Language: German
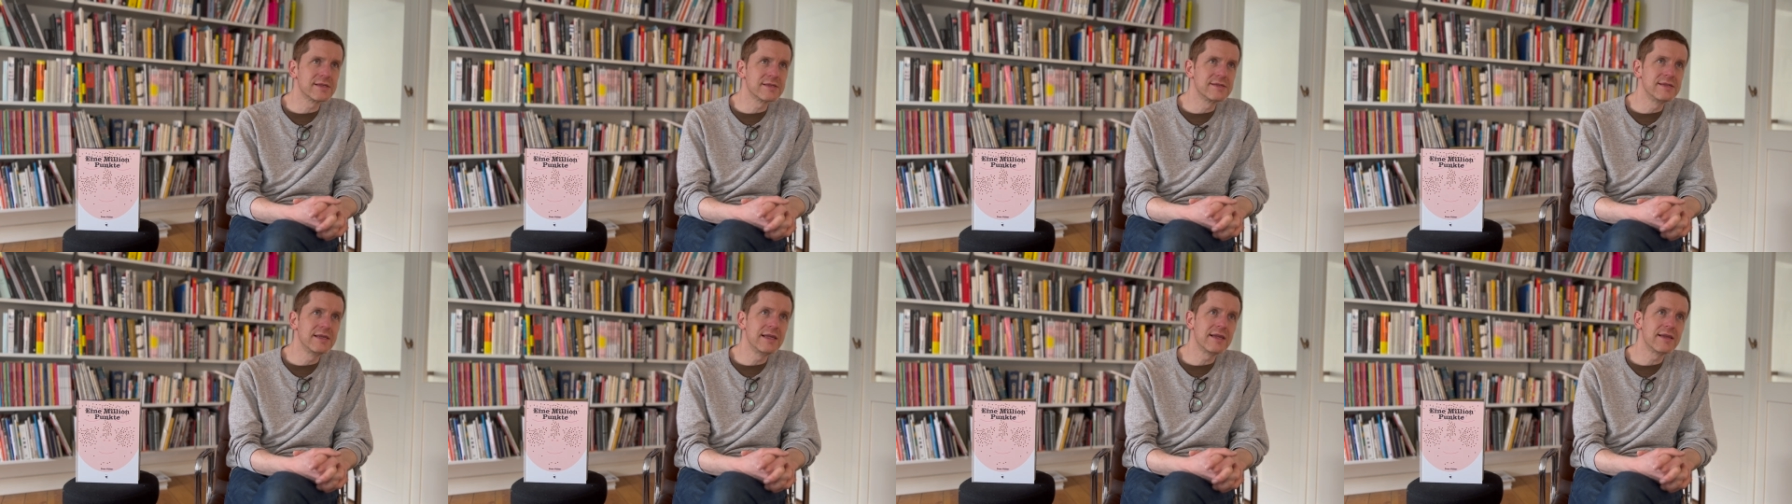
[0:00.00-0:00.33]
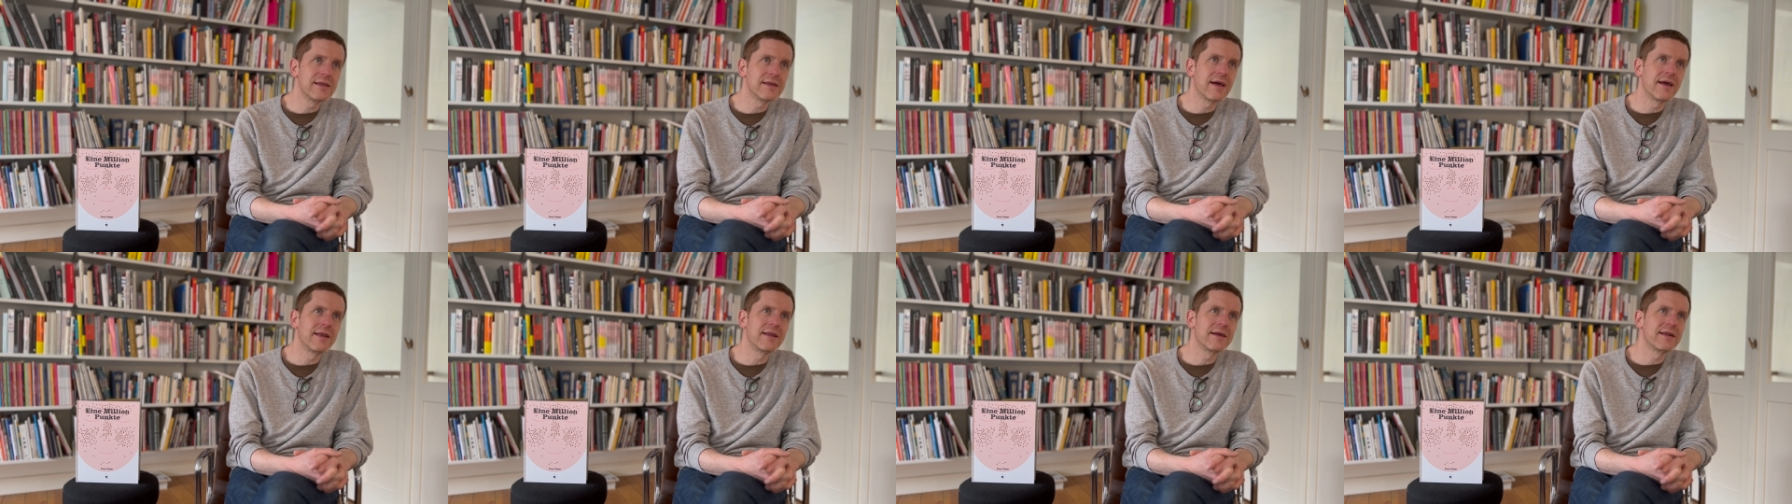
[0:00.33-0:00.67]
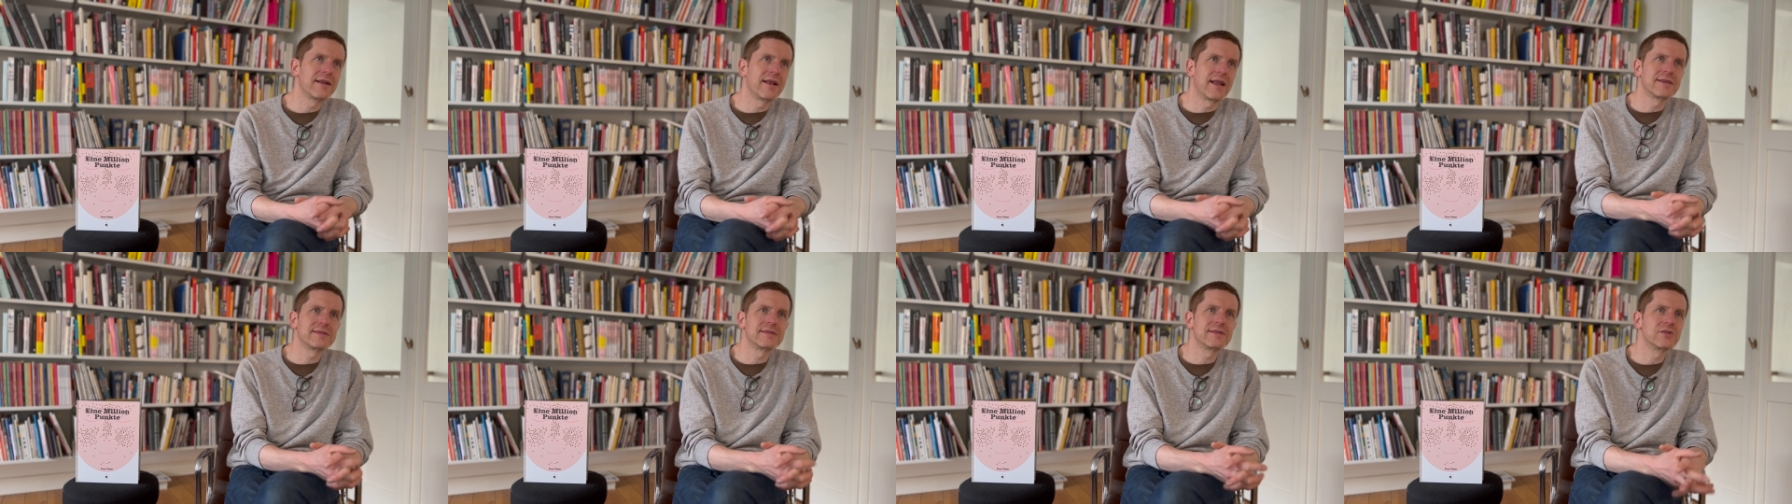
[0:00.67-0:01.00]
das nicht eine
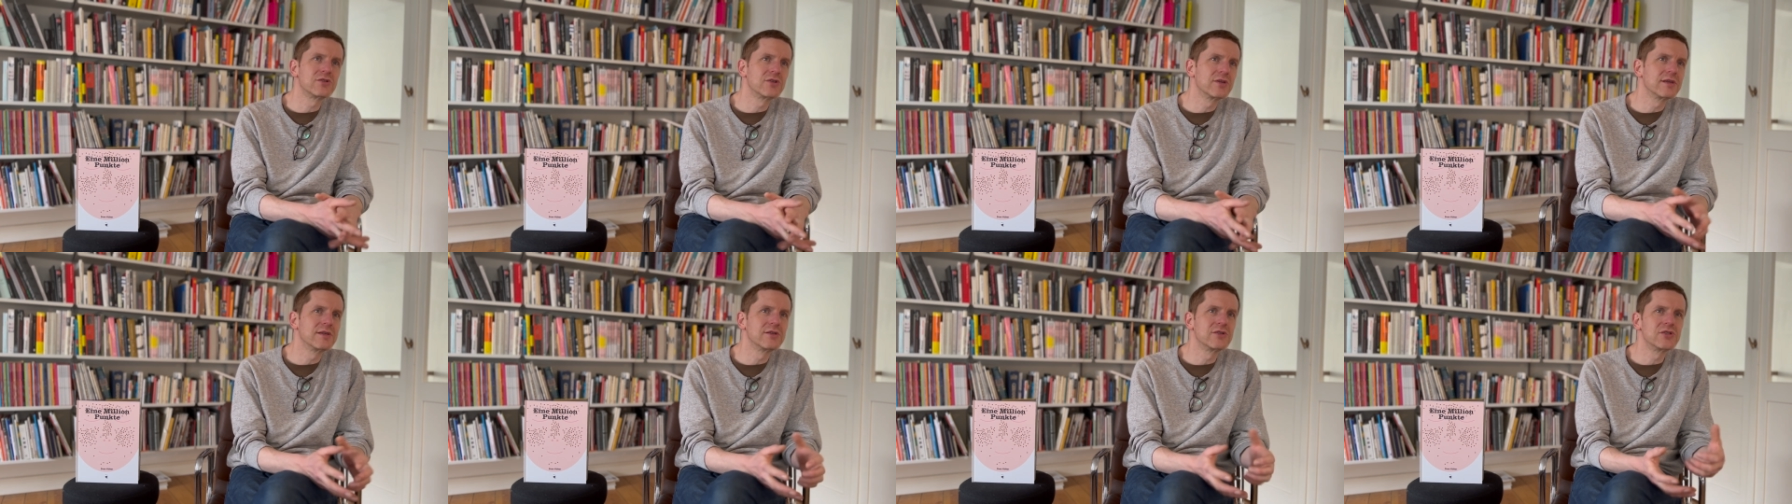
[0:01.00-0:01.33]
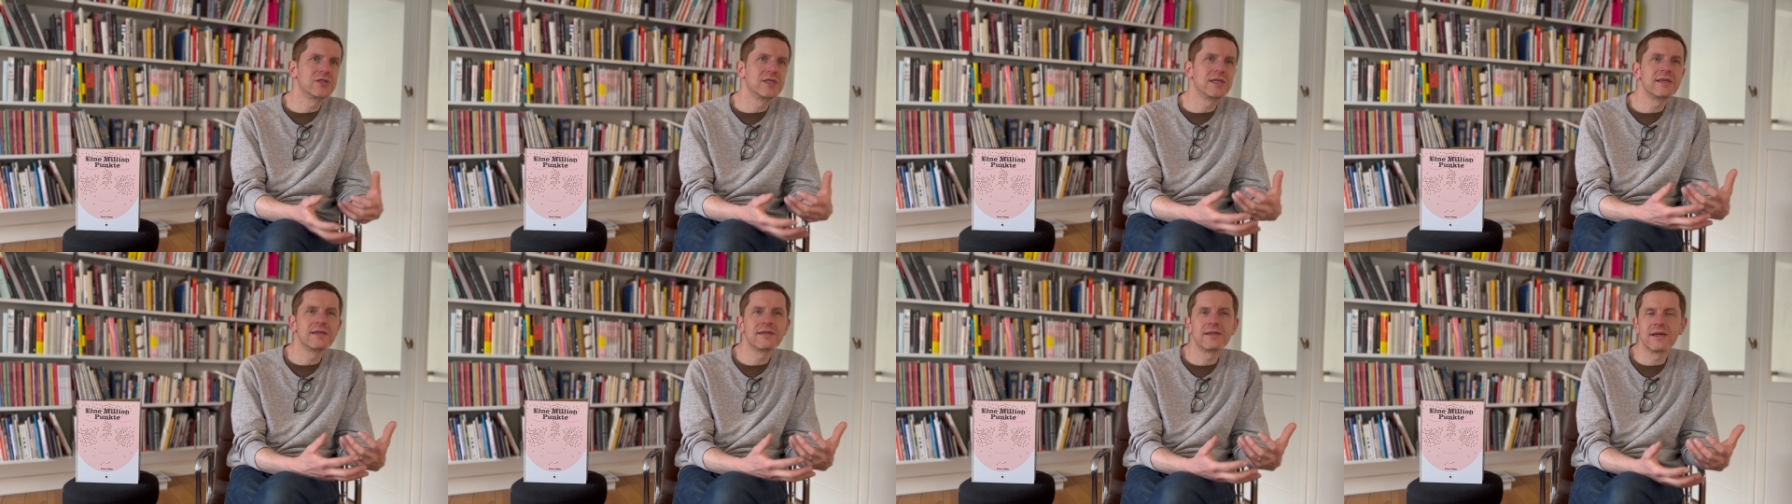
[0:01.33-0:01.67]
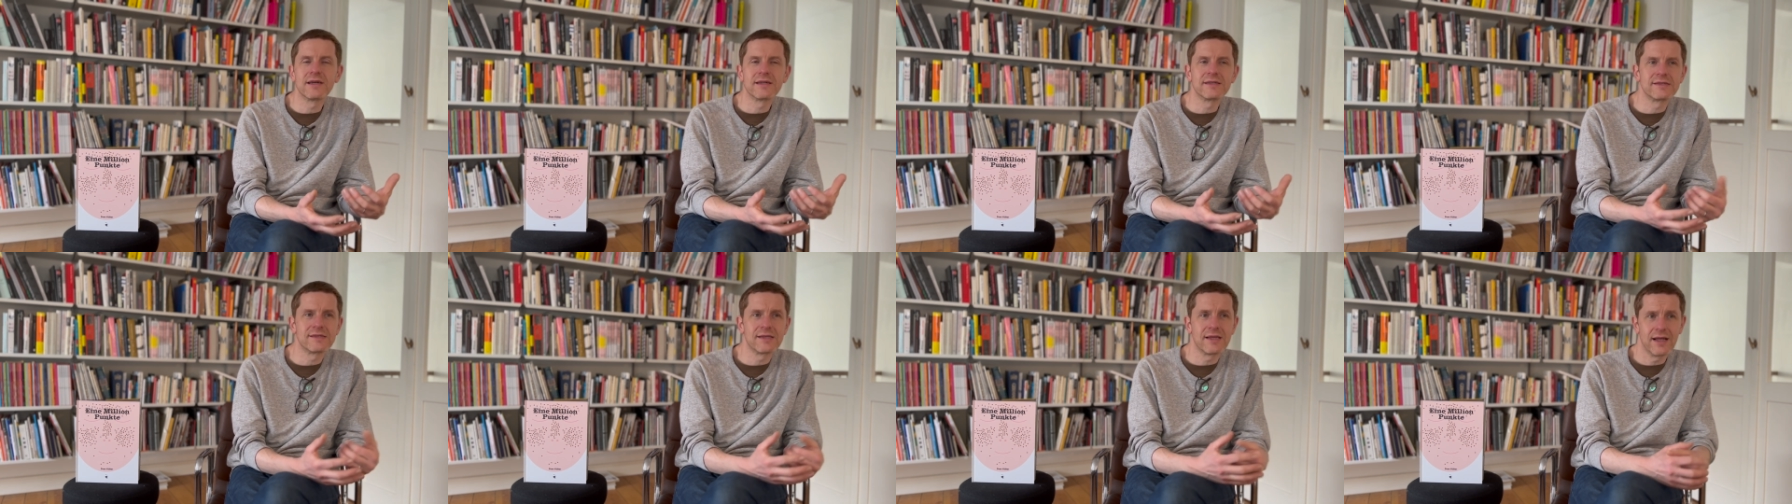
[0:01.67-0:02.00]
klassische Geschichte
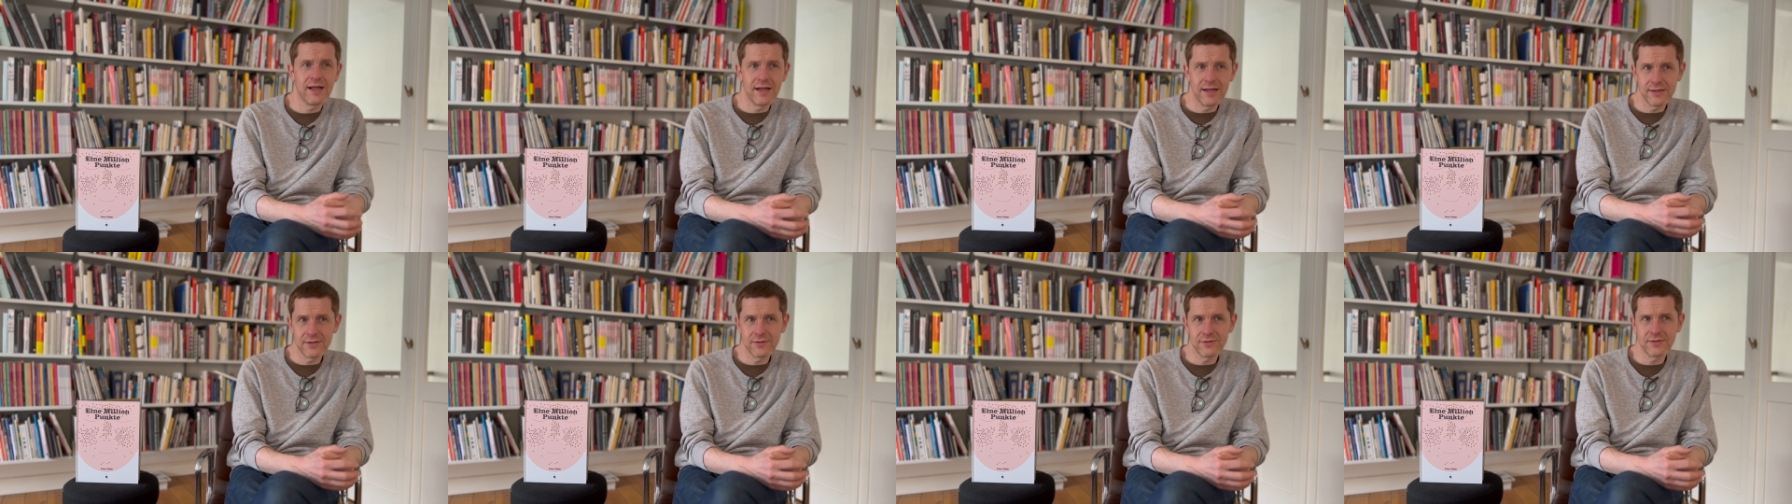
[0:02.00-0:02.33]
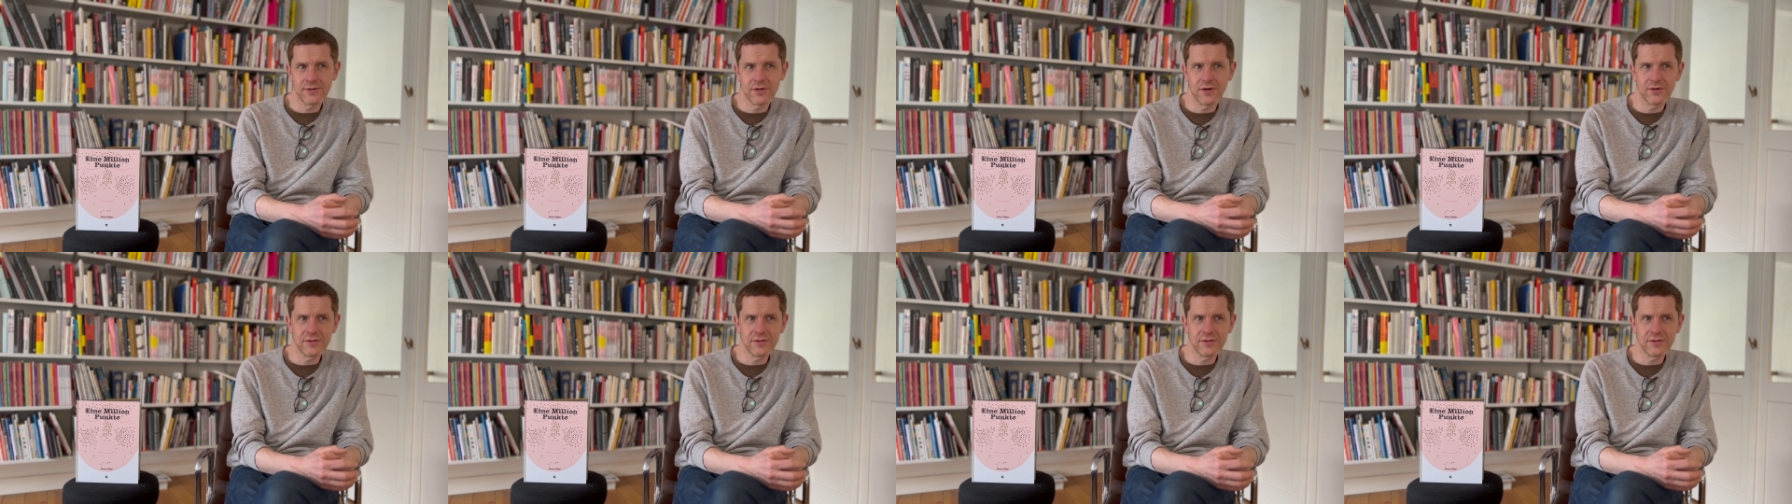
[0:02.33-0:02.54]
erzählt und